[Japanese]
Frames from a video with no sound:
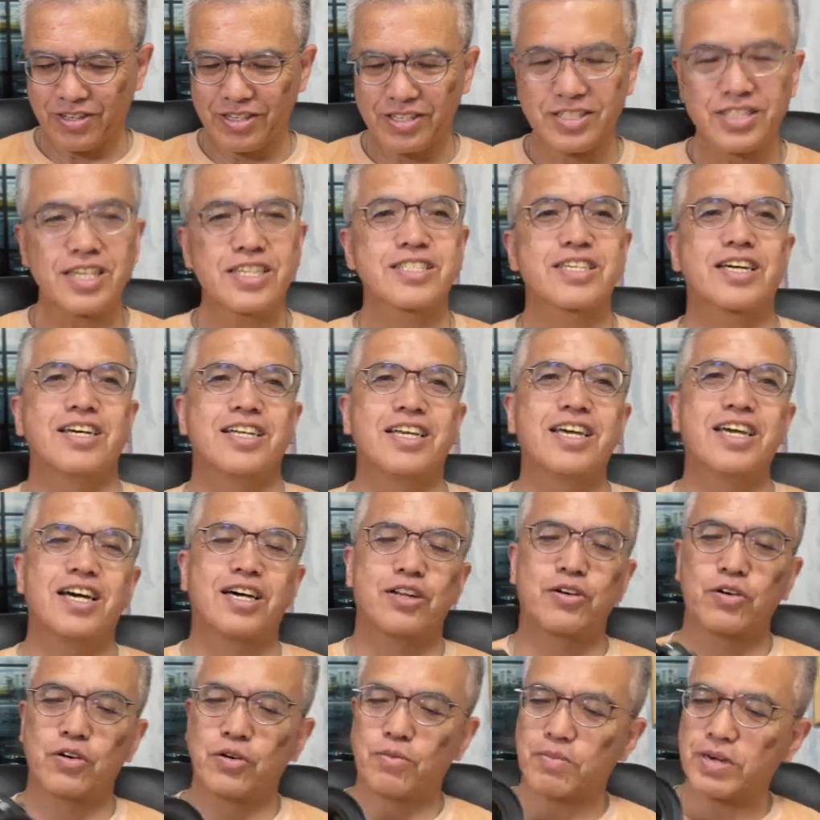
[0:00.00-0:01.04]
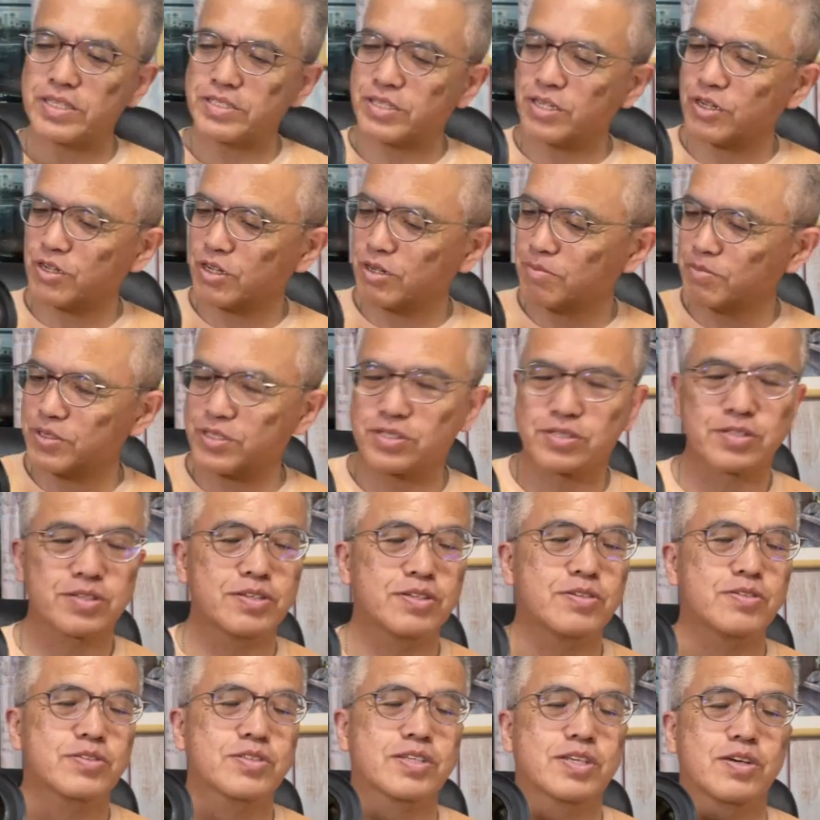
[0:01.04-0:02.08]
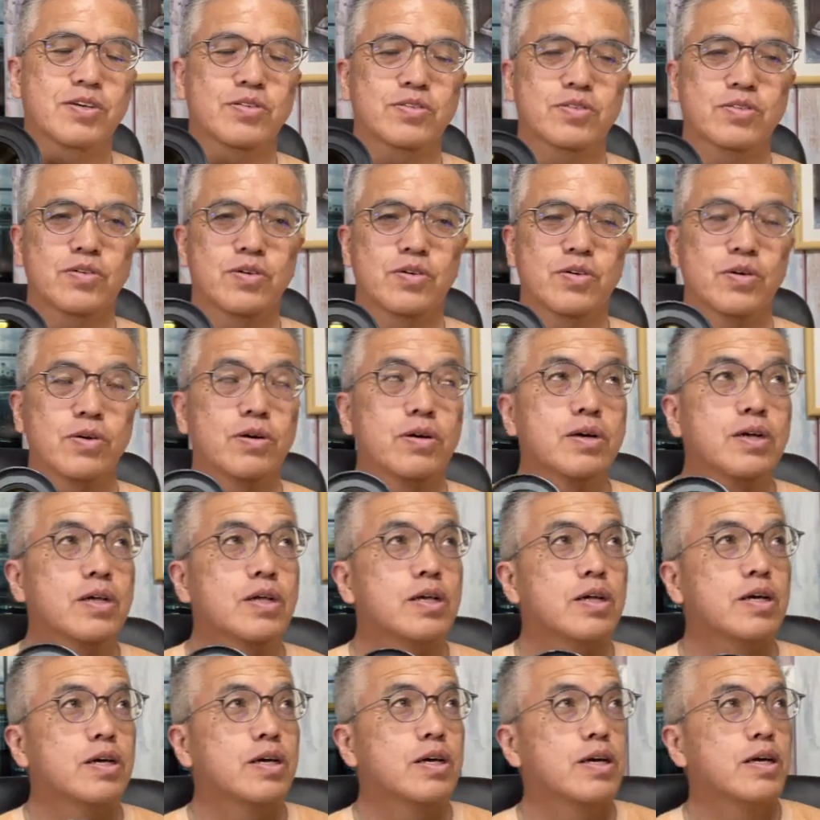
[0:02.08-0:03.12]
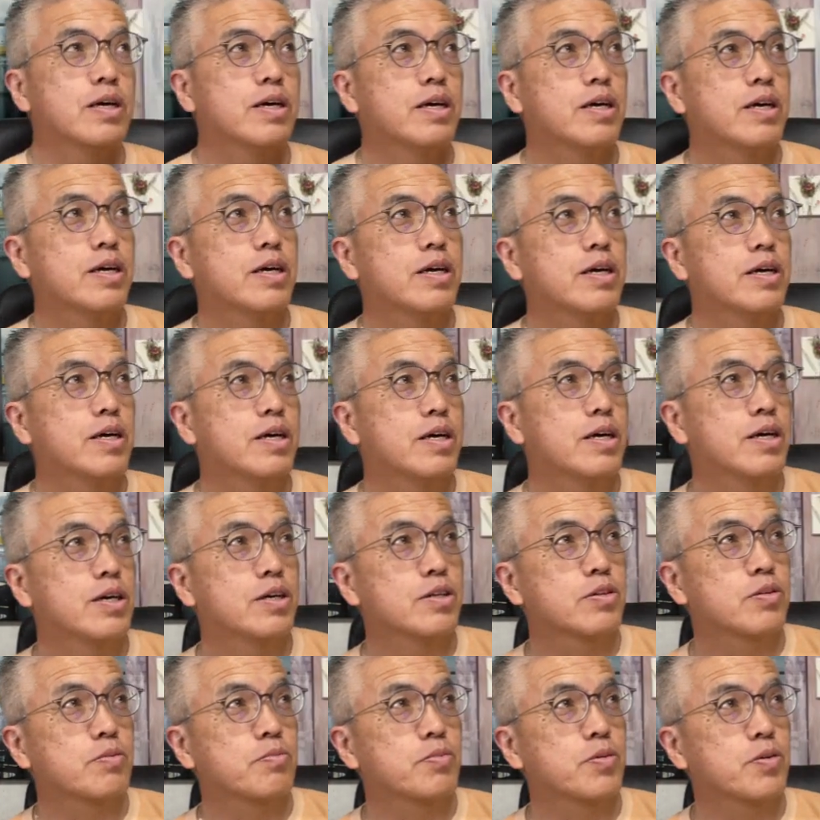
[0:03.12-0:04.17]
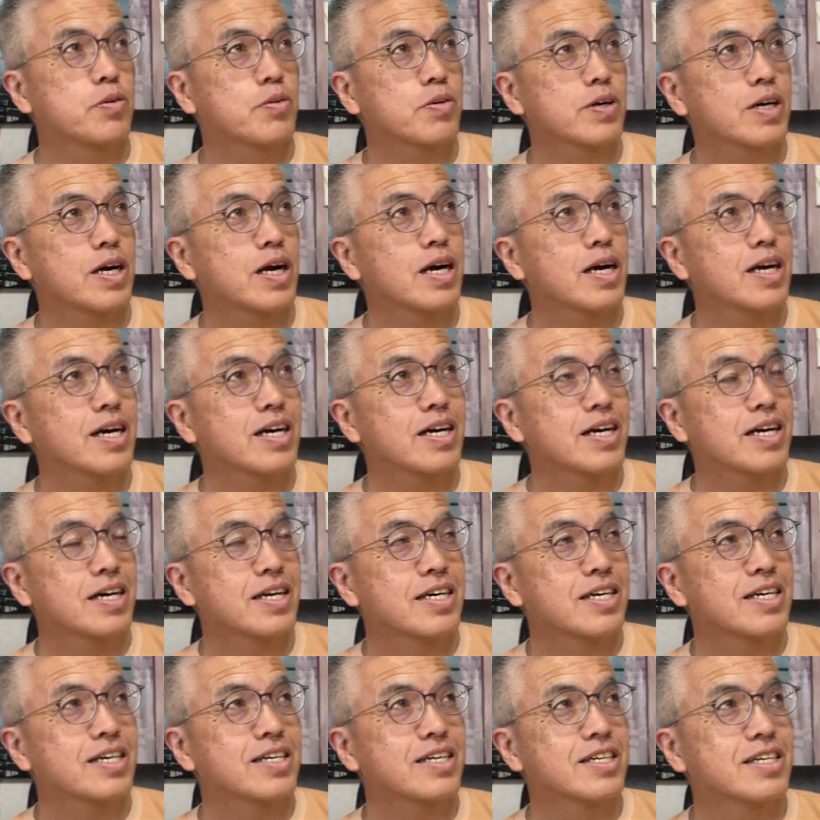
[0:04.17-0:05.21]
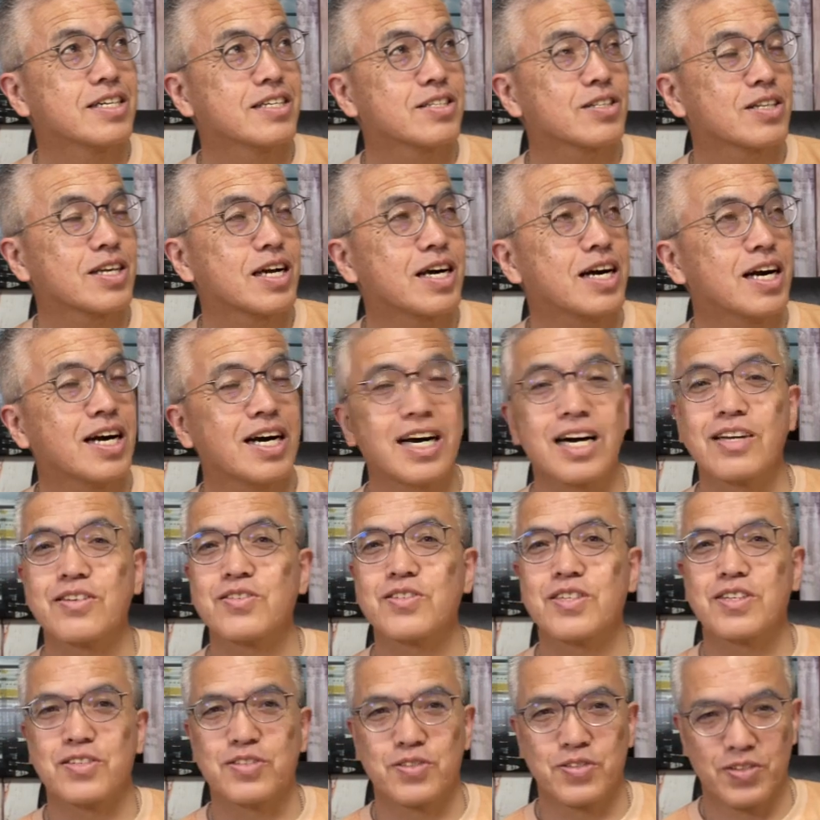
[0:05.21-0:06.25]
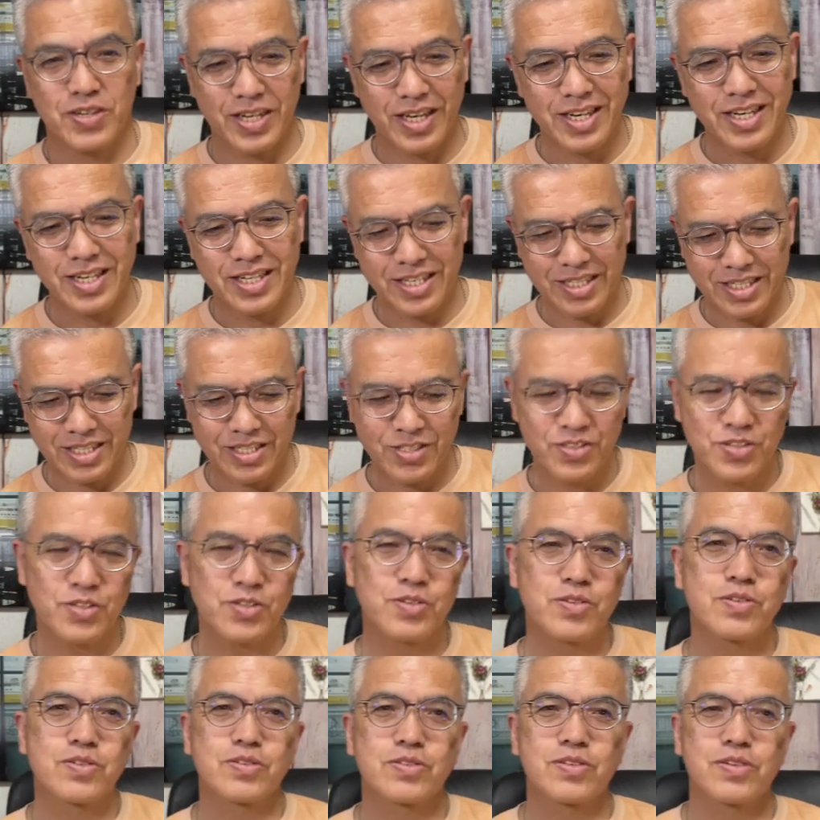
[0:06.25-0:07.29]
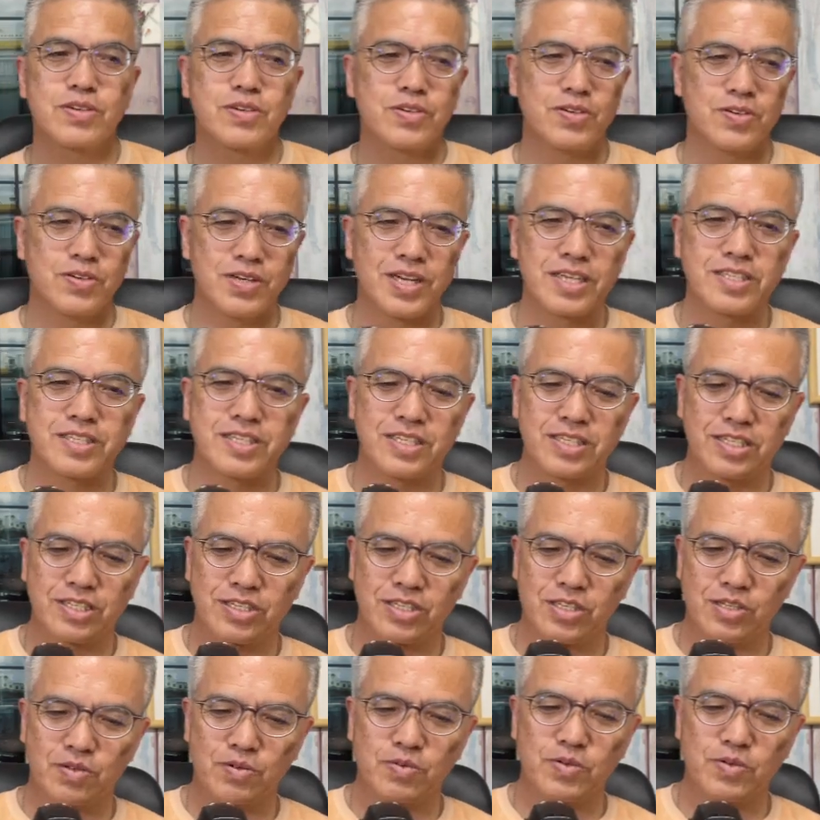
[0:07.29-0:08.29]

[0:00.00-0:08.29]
確かね、バッテリーケープつけると、秒間が上がるんですよねっていうことらしいんですけど